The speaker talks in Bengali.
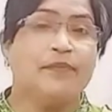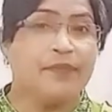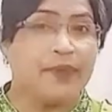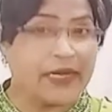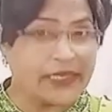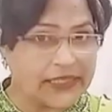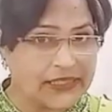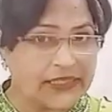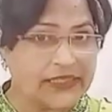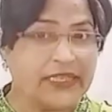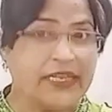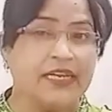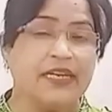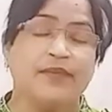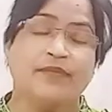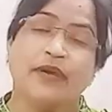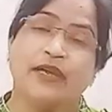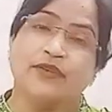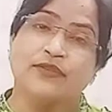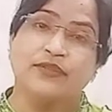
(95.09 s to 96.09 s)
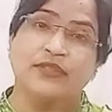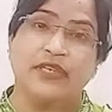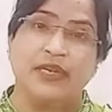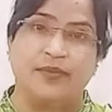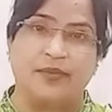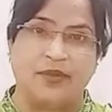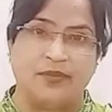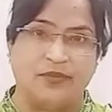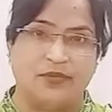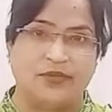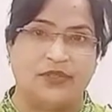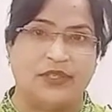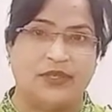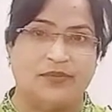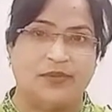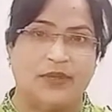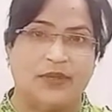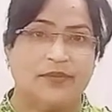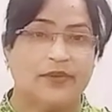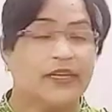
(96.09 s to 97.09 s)
পাকিস্তানের মানুষরা আবার বুঝতে
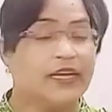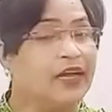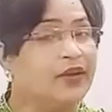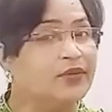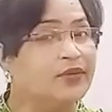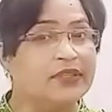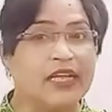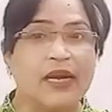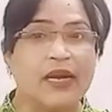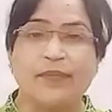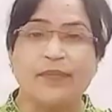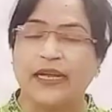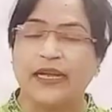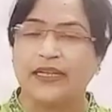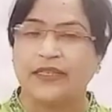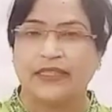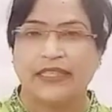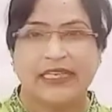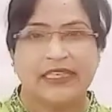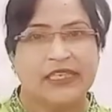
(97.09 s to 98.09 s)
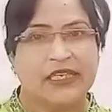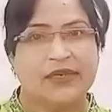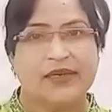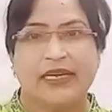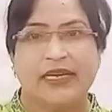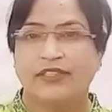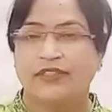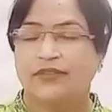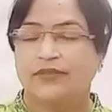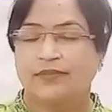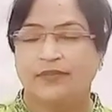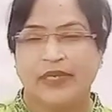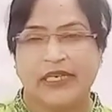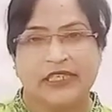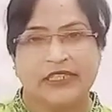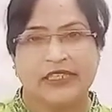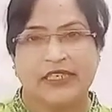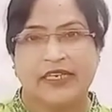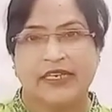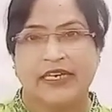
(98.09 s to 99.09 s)
পারবে কারণ তারা তাদের
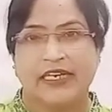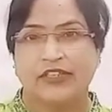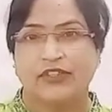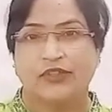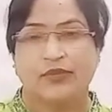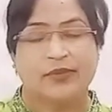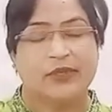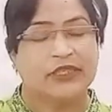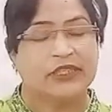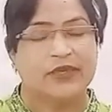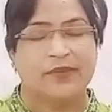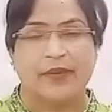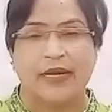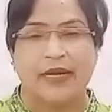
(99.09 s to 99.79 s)
ভাষা রাষ্ট্রভাষা